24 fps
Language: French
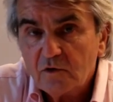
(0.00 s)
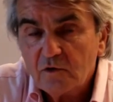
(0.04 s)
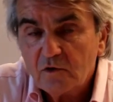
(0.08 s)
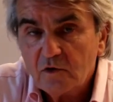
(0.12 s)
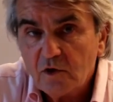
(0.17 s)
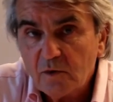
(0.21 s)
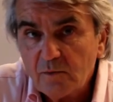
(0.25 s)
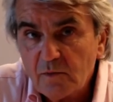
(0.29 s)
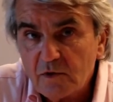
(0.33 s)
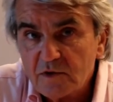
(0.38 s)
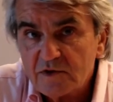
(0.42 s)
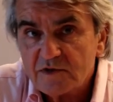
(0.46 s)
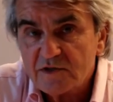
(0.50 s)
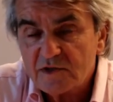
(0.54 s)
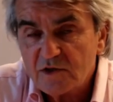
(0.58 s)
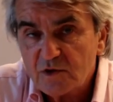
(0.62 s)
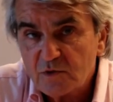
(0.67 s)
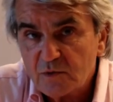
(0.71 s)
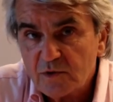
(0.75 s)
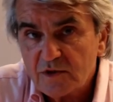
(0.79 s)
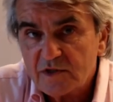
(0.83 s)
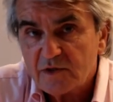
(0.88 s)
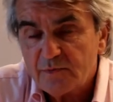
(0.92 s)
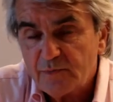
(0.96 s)
Comment
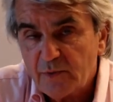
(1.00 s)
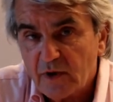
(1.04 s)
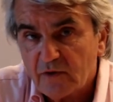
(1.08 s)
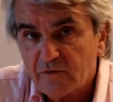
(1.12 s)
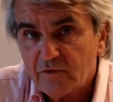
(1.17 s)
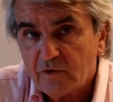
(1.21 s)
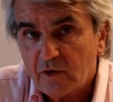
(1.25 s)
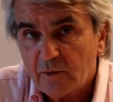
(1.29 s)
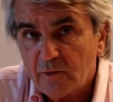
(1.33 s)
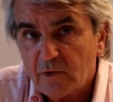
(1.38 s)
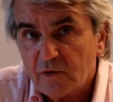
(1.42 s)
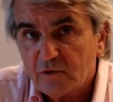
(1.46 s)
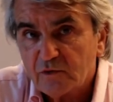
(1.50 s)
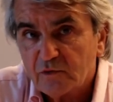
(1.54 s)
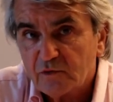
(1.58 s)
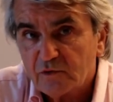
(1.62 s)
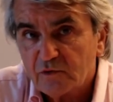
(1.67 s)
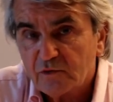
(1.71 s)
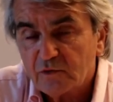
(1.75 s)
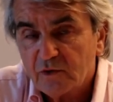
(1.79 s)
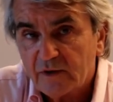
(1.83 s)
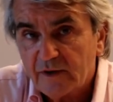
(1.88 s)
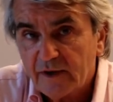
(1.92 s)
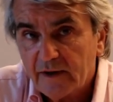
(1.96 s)
situer ses performances
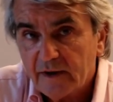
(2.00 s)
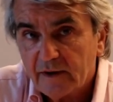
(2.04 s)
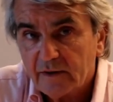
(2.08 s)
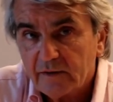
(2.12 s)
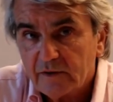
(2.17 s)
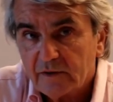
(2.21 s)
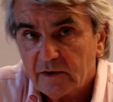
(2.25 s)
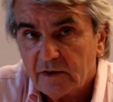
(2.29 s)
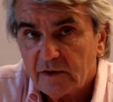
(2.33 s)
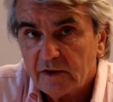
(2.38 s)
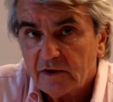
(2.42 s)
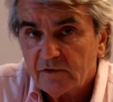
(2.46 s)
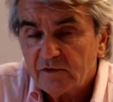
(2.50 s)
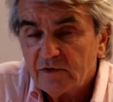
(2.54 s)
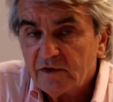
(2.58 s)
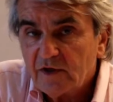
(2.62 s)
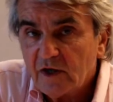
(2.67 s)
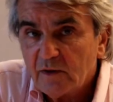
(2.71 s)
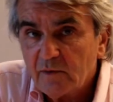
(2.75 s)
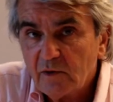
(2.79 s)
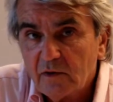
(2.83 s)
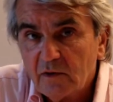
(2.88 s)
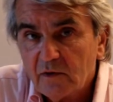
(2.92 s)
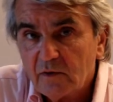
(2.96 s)
scolaires
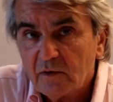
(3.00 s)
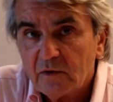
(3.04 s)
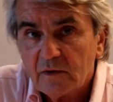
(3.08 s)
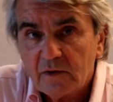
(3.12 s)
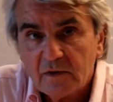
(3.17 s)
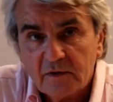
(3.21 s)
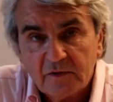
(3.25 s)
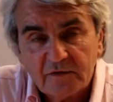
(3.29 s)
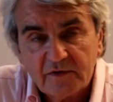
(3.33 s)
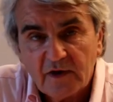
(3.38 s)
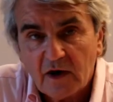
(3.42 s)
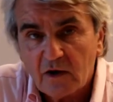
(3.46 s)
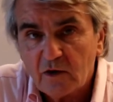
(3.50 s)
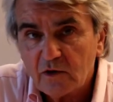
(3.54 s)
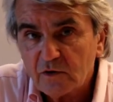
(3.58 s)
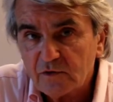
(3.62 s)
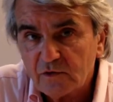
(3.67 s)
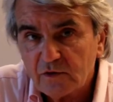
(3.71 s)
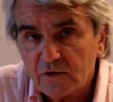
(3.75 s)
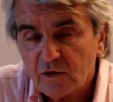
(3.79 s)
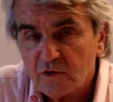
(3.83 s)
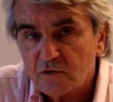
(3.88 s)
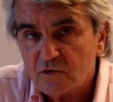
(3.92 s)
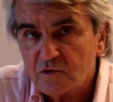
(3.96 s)
Évidemment, ça
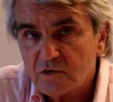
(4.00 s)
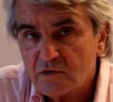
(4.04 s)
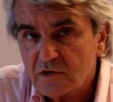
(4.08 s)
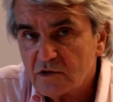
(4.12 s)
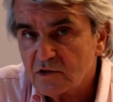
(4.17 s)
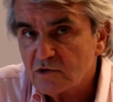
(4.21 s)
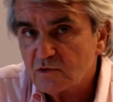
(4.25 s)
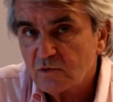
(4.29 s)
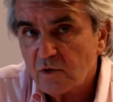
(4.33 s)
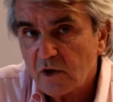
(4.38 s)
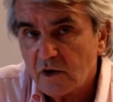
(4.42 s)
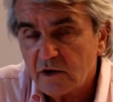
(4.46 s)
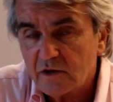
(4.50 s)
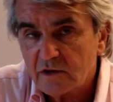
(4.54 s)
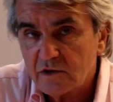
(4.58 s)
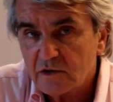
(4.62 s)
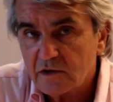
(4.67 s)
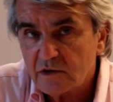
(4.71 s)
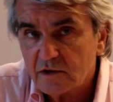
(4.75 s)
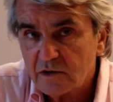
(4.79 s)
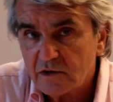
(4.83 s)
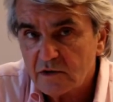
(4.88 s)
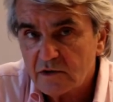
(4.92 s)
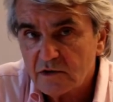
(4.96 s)
rentre dans une histoire qui
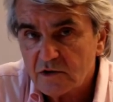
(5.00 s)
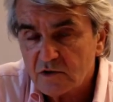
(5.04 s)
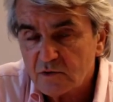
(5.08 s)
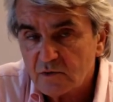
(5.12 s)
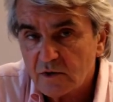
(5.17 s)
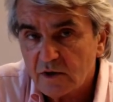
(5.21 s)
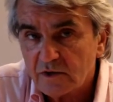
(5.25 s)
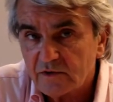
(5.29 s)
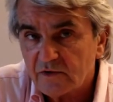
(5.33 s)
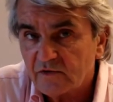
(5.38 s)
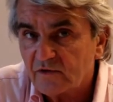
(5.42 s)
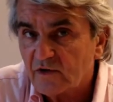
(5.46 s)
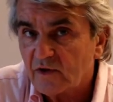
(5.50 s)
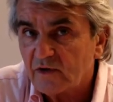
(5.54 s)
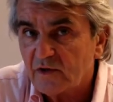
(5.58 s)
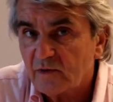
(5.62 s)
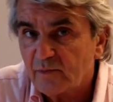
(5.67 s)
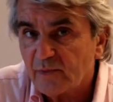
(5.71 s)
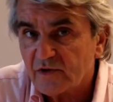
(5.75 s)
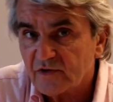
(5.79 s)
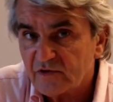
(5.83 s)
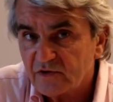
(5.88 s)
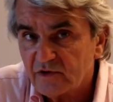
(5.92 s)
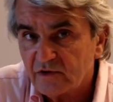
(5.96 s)
est l'histoire des années
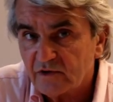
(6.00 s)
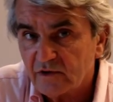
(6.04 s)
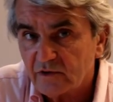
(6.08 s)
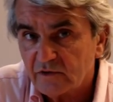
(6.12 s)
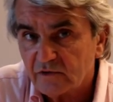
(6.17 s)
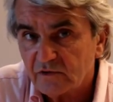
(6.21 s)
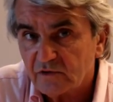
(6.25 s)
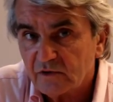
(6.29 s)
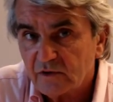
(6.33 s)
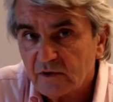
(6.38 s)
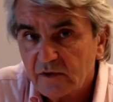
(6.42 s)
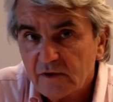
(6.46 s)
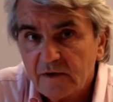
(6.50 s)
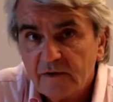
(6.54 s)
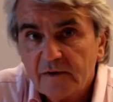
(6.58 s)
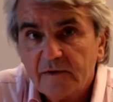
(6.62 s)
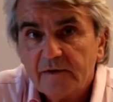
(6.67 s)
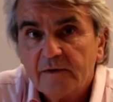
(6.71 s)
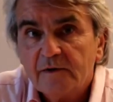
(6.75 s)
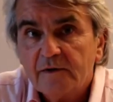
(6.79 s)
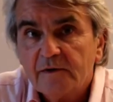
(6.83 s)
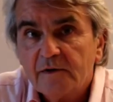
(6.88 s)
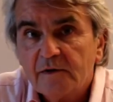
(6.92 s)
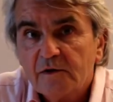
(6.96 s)
précédentes.
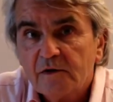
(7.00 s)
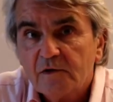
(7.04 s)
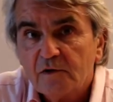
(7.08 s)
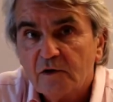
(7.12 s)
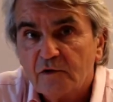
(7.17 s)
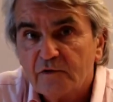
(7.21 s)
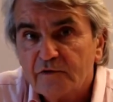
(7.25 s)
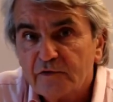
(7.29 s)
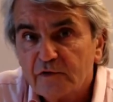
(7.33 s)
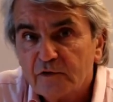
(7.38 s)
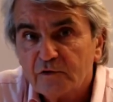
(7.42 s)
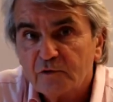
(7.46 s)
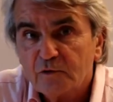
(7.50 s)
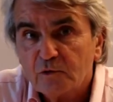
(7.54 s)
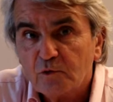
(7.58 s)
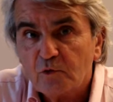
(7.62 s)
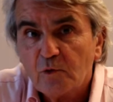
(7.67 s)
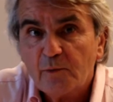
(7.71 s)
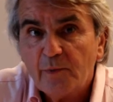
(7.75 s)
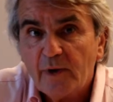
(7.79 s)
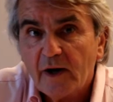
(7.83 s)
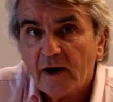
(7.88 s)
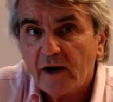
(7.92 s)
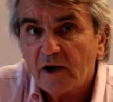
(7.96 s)
L'enfant se
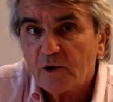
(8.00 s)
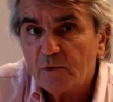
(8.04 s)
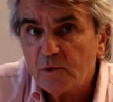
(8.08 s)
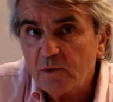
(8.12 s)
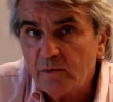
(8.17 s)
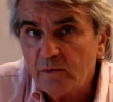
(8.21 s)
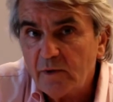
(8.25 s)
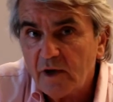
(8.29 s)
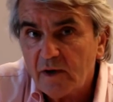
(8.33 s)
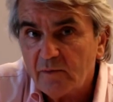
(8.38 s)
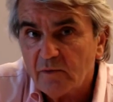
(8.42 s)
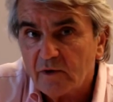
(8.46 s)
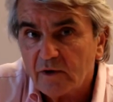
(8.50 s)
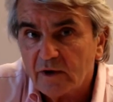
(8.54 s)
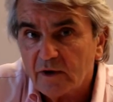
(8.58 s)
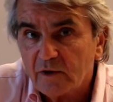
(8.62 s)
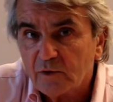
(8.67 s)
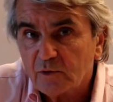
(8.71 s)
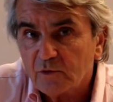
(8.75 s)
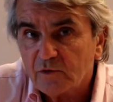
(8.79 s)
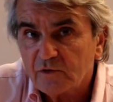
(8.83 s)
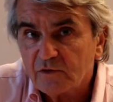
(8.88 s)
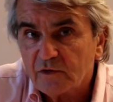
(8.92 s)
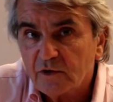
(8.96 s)
compare à lui-même en
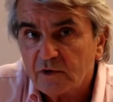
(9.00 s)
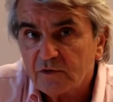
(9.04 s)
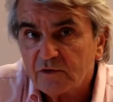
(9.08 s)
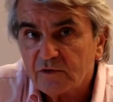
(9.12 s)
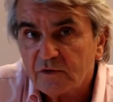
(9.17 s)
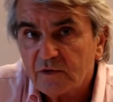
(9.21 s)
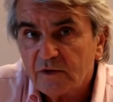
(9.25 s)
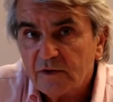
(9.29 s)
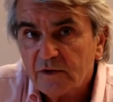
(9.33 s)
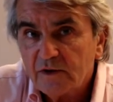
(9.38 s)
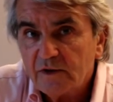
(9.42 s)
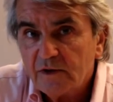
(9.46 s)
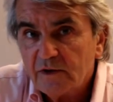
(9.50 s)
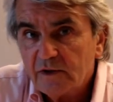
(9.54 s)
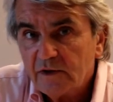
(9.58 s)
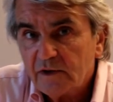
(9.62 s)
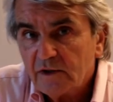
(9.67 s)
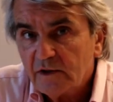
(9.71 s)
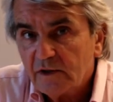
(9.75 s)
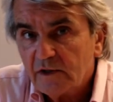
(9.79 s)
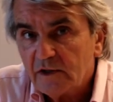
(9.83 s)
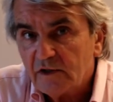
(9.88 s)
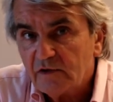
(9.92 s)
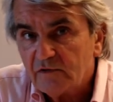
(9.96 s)
quelque sorte.
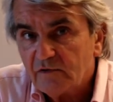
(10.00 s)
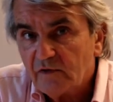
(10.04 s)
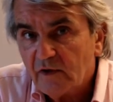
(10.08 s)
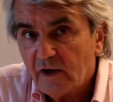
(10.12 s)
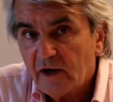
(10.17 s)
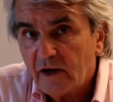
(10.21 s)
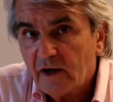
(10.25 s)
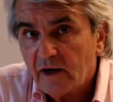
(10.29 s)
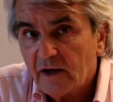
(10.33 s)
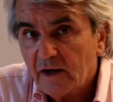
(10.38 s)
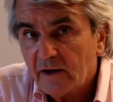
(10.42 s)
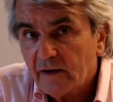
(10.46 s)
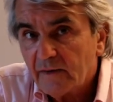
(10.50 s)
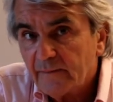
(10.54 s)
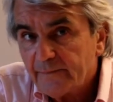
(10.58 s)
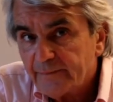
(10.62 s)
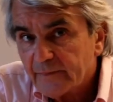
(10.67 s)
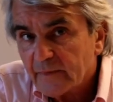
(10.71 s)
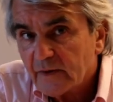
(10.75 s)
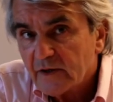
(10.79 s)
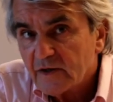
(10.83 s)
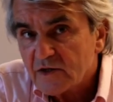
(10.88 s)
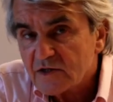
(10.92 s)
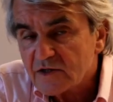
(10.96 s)
Il va
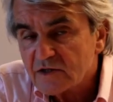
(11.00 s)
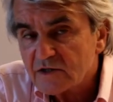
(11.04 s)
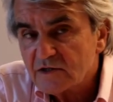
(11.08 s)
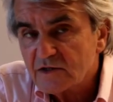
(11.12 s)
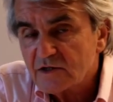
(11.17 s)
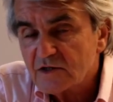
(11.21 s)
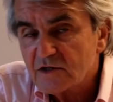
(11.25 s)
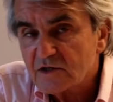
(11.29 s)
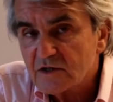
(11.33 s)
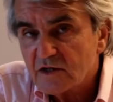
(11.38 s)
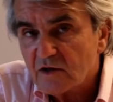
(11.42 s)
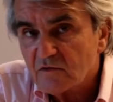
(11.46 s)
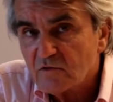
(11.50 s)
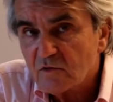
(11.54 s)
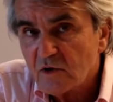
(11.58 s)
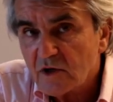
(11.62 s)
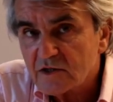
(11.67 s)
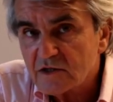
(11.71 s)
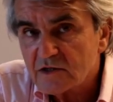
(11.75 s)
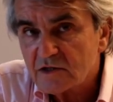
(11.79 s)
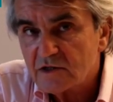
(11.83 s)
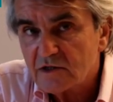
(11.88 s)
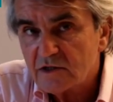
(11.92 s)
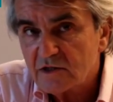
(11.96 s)
essayer de
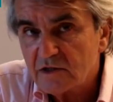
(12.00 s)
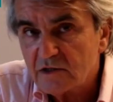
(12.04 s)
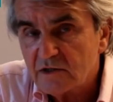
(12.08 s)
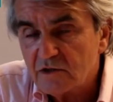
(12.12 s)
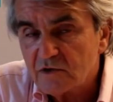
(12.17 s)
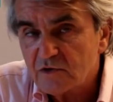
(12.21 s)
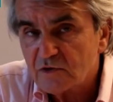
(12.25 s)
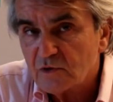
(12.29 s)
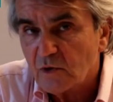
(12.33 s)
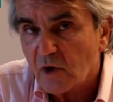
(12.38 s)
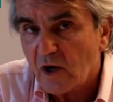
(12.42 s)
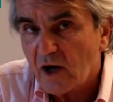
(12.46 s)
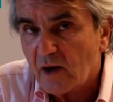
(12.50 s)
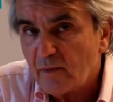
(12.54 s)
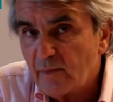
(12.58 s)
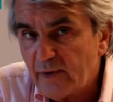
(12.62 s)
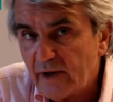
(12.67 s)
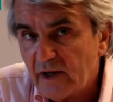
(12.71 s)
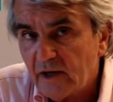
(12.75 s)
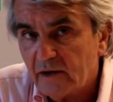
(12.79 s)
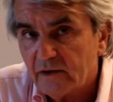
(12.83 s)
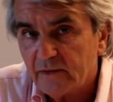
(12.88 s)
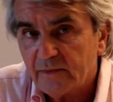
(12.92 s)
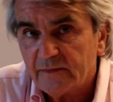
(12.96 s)
savoir s'il se
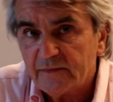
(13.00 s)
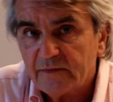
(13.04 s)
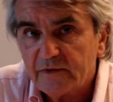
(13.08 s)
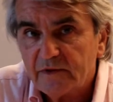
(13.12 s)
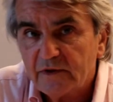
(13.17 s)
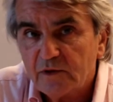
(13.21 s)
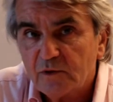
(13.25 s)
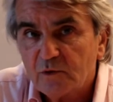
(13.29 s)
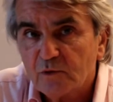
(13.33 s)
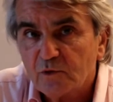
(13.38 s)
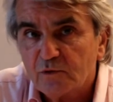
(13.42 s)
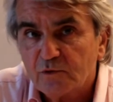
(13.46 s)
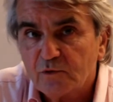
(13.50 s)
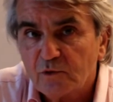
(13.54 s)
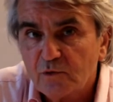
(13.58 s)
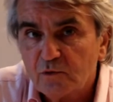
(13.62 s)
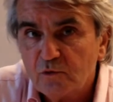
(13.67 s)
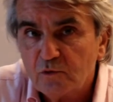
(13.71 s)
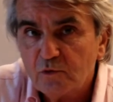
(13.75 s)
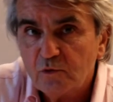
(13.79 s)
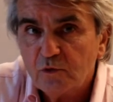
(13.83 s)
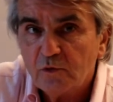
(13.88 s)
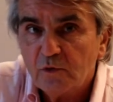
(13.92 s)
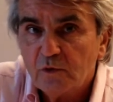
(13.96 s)
rappelle des
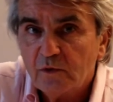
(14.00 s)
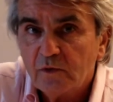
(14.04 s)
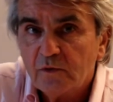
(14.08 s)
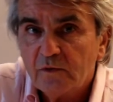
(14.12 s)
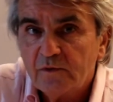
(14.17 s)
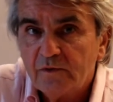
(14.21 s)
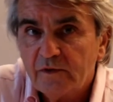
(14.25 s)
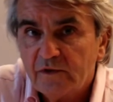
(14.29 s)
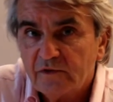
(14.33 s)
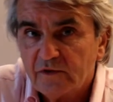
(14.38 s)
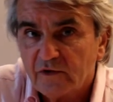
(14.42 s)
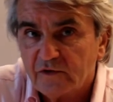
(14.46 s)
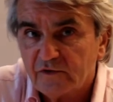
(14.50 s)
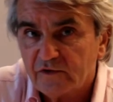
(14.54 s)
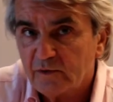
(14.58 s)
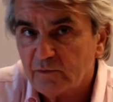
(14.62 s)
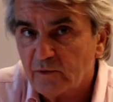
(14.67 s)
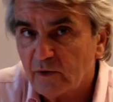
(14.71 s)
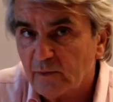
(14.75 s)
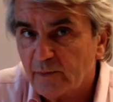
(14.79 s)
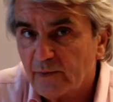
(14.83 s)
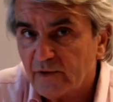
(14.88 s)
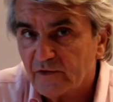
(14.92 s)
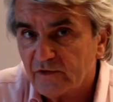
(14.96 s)
contenus euh, des
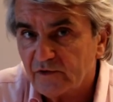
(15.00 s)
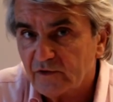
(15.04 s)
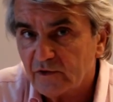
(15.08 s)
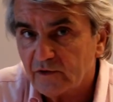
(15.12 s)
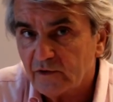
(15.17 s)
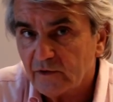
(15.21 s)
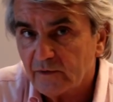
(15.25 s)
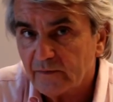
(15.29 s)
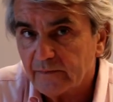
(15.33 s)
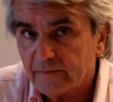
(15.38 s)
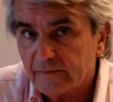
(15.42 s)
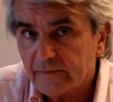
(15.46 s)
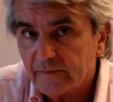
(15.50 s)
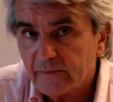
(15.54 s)
enseignements précédents.